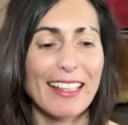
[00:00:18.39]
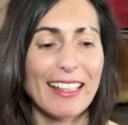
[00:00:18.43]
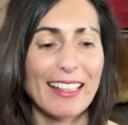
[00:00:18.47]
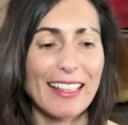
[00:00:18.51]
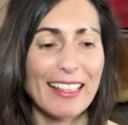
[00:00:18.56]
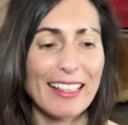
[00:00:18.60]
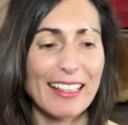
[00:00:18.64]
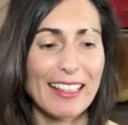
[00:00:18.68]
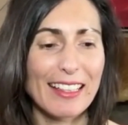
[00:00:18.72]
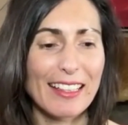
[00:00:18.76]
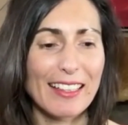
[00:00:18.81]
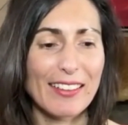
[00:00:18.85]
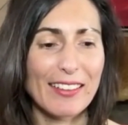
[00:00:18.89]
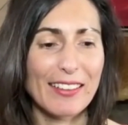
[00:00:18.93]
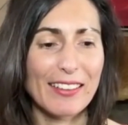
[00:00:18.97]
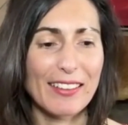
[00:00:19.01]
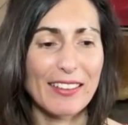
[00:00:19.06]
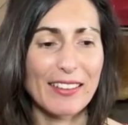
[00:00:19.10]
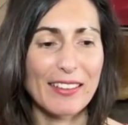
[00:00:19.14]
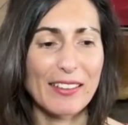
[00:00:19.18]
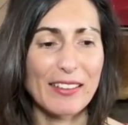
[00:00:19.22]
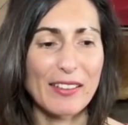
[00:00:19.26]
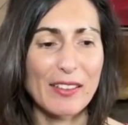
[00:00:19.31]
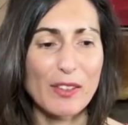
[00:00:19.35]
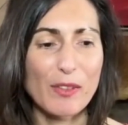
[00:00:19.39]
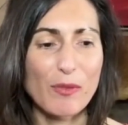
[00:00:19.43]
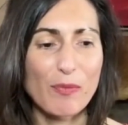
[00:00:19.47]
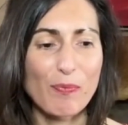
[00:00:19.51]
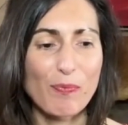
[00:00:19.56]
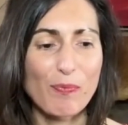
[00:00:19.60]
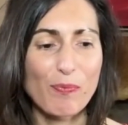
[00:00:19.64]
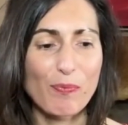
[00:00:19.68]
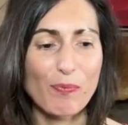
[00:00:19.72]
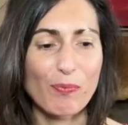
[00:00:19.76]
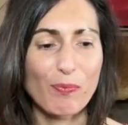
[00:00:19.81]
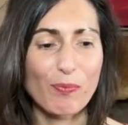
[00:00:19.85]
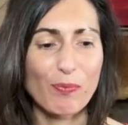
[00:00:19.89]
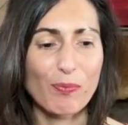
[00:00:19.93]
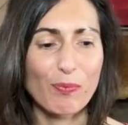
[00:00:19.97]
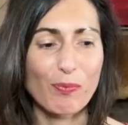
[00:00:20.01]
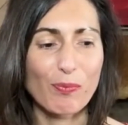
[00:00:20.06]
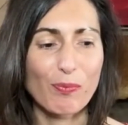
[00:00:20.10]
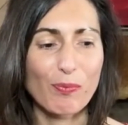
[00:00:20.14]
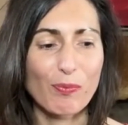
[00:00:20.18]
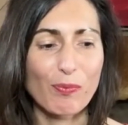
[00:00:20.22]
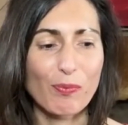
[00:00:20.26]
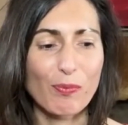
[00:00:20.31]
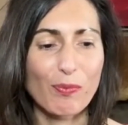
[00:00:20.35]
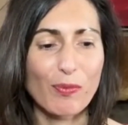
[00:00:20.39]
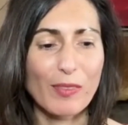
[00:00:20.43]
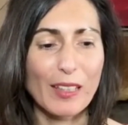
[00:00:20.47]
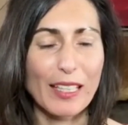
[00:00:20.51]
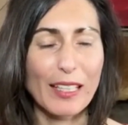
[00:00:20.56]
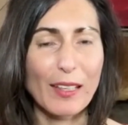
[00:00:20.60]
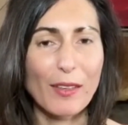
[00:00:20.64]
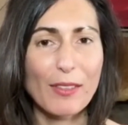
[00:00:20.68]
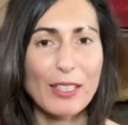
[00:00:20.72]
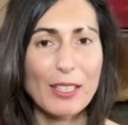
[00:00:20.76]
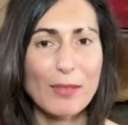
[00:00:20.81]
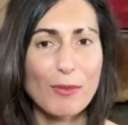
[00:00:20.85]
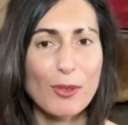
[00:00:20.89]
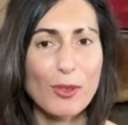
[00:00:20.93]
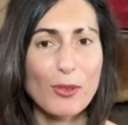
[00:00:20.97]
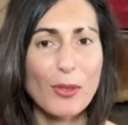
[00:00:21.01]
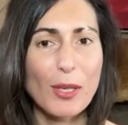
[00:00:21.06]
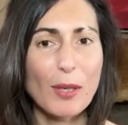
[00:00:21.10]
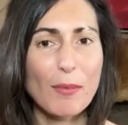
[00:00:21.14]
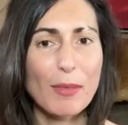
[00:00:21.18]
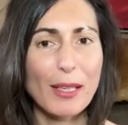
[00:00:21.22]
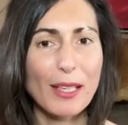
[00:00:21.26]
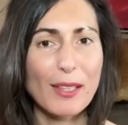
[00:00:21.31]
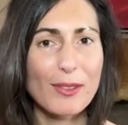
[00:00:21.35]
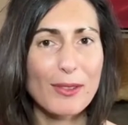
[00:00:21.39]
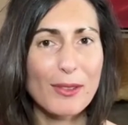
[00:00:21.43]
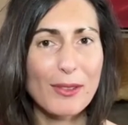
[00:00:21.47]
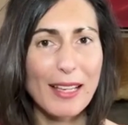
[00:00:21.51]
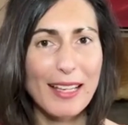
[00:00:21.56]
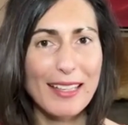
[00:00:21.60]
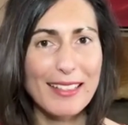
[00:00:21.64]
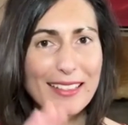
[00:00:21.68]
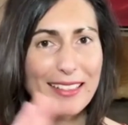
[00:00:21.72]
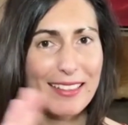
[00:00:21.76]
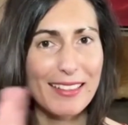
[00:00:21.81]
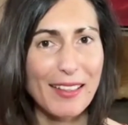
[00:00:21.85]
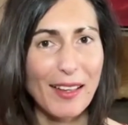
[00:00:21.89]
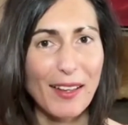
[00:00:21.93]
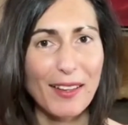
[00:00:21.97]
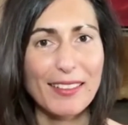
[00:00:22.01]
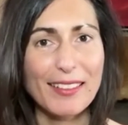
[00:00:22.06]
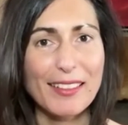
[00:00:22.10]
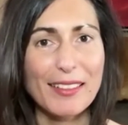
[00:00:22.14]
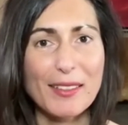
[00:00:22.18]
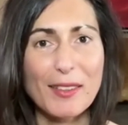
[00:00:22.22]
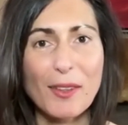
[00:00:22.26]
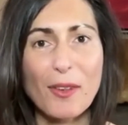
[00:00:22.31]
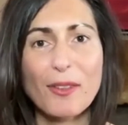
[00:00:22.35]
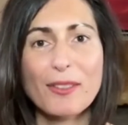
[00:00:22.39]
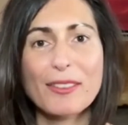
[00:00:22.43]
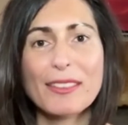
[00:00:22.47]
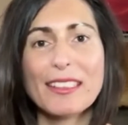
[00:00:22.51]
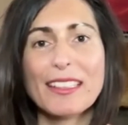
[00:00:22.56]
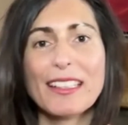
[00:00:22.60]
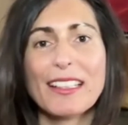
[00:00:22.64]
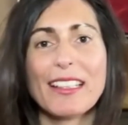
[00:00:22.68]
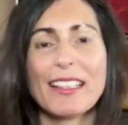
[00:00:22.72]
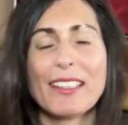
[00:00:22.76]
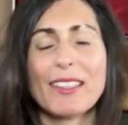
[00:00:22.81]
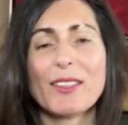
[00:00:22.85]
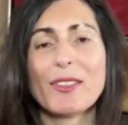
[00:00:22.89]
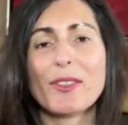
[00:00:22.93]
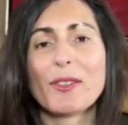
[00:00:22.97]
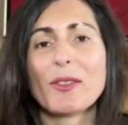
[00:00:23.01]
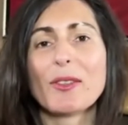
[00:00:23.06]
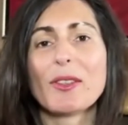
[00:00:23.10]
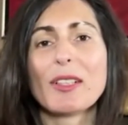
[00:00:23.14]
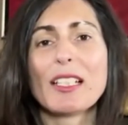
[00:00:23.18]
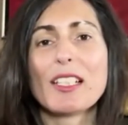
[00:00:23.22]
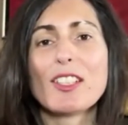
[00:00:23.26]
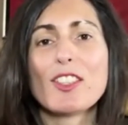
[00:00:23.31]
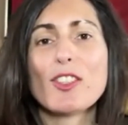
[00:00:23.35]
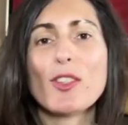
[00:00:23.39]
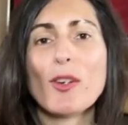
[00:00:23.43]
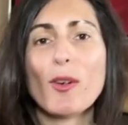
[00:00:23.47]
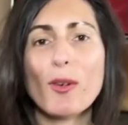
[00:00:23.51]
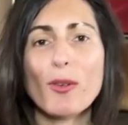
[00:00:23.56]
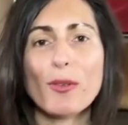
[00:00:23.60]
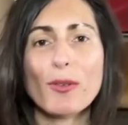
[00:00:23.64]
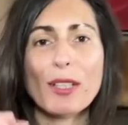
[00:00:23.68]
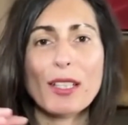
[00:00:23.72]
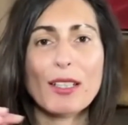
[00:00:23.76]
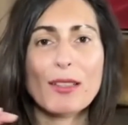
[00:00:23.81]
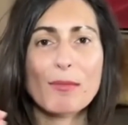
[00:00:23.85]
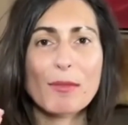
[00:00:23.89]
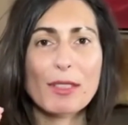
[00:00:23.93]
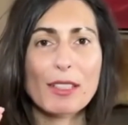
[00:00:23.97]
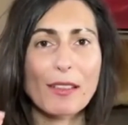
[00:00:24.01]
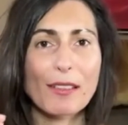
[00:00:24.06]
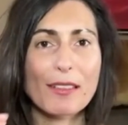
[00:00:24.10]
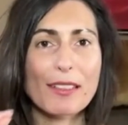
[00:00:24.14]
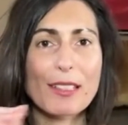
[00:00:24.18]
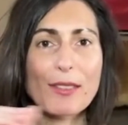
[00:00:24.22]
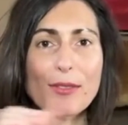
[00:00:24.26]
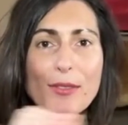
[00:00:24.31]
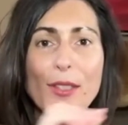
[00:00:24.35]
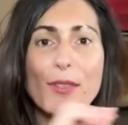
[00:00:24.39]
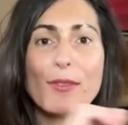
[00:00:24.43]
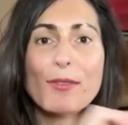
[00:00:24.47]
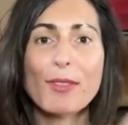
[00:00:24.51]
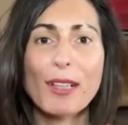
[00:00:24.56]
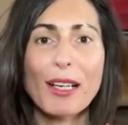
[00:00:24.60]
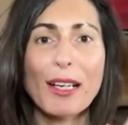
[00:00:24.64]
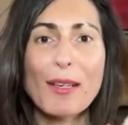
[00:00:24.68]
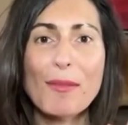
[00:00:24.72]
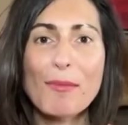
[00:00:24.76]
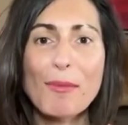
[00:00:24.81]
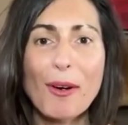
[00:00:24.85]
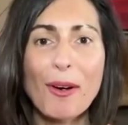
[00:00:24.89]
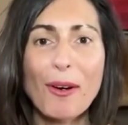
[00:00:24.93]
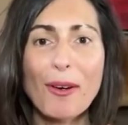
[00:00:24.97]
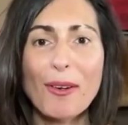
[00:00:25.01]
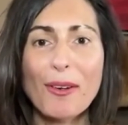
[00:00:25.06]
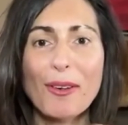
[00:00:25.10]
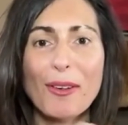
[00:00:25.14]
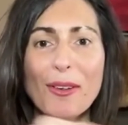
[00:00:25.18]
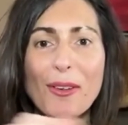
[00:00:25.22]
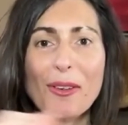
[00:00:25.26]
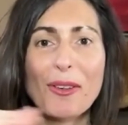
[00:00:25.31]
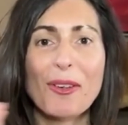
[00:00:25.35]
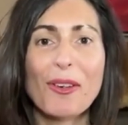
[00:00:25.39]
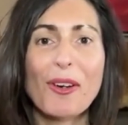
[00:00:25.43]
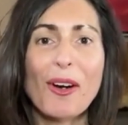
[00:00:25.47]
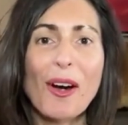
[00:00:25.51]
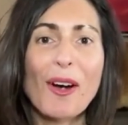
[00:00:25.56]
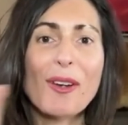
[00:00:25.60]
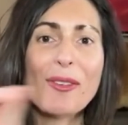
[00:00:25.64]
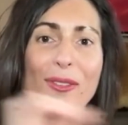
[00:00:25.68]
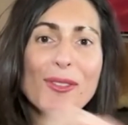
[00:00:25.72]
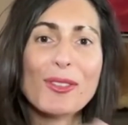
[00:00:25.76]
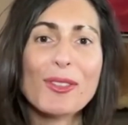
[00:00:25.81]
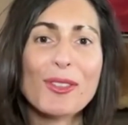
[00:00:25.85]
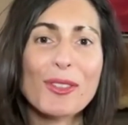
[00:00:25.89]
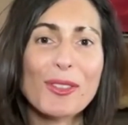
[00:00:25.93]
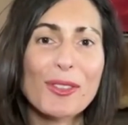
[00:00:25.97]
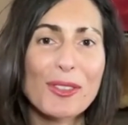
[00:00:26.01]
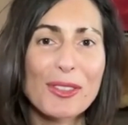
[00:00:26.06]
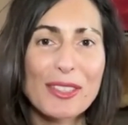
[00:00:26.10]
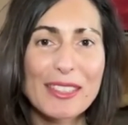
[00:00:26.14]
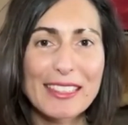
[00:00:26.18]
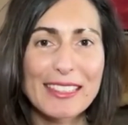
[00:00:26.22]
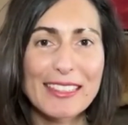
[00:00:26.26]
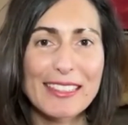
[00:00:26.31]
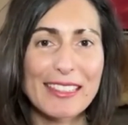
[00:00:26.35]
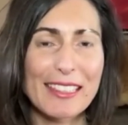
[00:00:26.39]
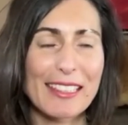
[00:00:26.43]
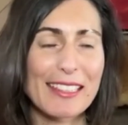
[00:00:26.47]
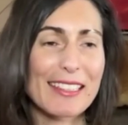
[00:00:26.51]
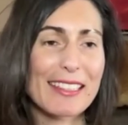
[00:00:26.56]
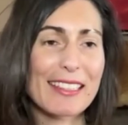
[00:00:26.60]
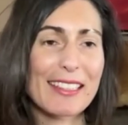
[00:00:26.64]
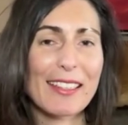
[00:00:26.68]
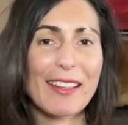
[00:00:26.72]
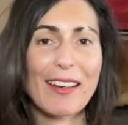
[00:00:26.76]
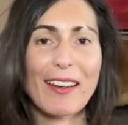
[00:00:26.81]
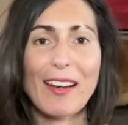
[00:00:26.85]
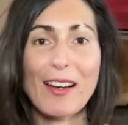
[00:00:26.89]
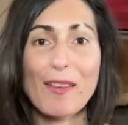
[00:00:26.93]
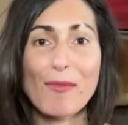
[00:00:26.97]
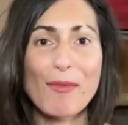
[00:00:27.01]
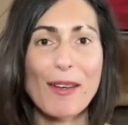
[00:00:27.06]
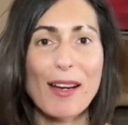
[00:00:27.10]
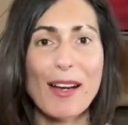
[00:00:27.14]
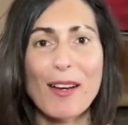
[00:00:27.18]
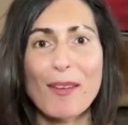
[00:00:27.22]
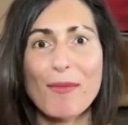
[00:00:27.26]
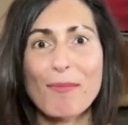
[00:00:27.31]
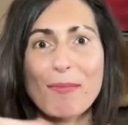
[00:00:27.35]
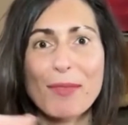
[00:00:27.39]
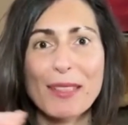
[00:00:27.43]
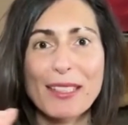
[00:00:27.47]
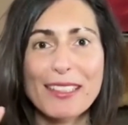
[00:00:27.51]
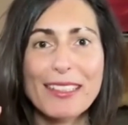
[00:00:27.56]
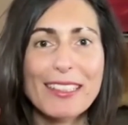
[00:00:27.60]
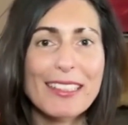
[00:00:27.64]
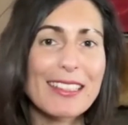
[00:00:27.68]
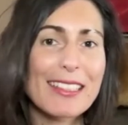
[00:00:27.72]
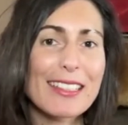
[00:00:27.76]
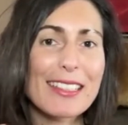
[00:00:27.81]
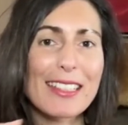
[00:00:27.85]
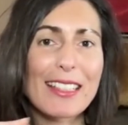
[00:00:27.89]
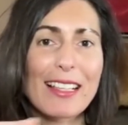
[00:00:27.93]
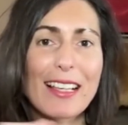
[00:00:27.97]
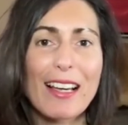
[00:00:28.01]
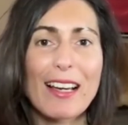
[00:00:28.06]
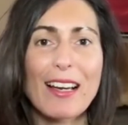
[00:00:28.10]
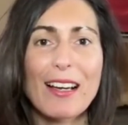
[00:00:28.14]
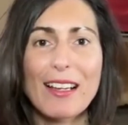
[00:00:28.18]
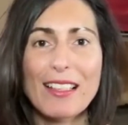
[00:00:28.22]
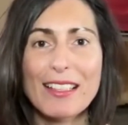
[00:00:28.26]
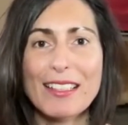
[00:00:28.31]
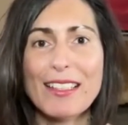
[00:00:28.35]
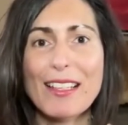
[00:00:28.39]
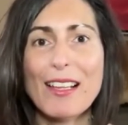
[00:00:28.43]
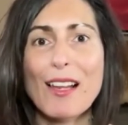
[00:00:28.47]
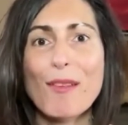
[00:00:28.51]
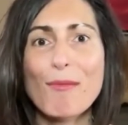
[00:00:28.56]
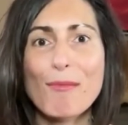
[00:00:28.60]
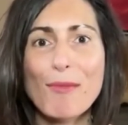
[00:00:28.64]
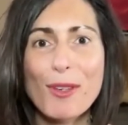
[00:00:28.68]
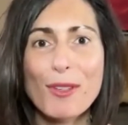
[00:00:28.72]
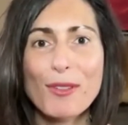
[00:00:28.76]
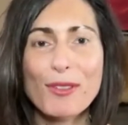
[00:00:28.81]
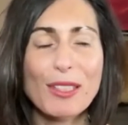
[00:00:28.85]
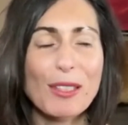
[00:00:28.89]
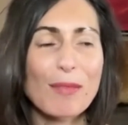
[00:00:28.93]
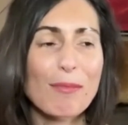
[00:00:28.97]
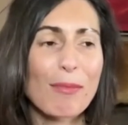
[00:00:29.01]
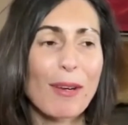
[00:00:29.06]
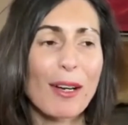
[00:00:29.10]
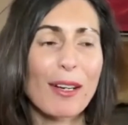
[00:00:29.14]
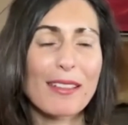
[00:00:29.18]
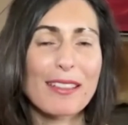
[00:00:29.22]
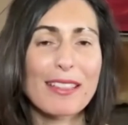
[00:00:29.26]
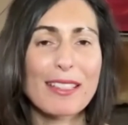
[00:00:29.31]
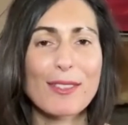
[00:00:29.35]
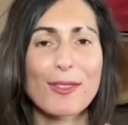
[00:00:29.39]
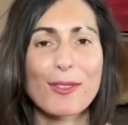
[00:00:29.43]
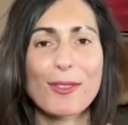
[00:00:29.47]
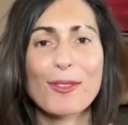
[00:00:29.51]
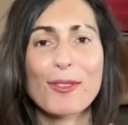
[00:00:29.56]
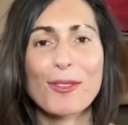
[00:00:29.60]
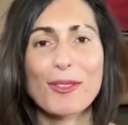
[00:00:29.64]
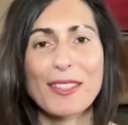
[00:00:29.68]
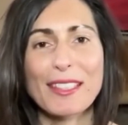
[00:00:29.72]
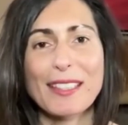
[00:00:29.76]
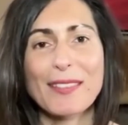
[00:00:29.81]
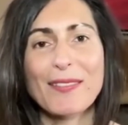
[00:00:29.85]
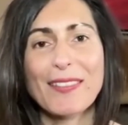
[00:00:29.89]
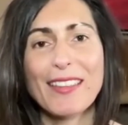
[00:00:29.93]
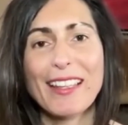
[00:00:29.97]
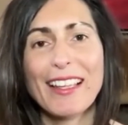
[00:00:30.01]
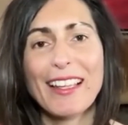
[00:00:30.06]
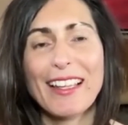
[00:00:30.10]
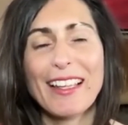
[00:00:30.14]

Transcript: Euh, et, en fait je me suis aperçue là ces derniers temps que les gens en fait m'identifiaient vraiment euh, œuf de Yoni, c'est-à-dire ah bah Peggy c'est la, c'est la meuf qui parle des œufs de Yoni.